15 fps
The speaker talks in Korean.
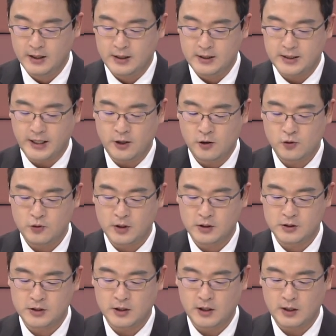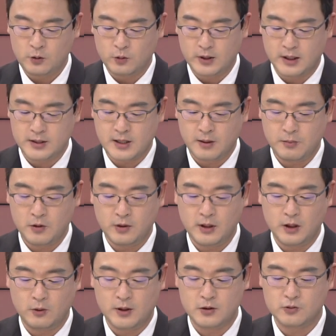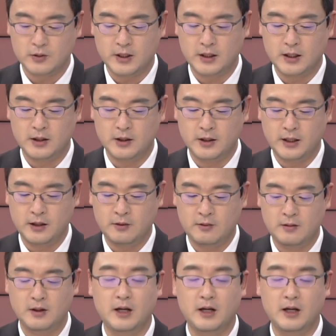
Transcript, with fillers: 이 자율주행은 신뢰도가 생명이라고 할 수가 있겠는데요.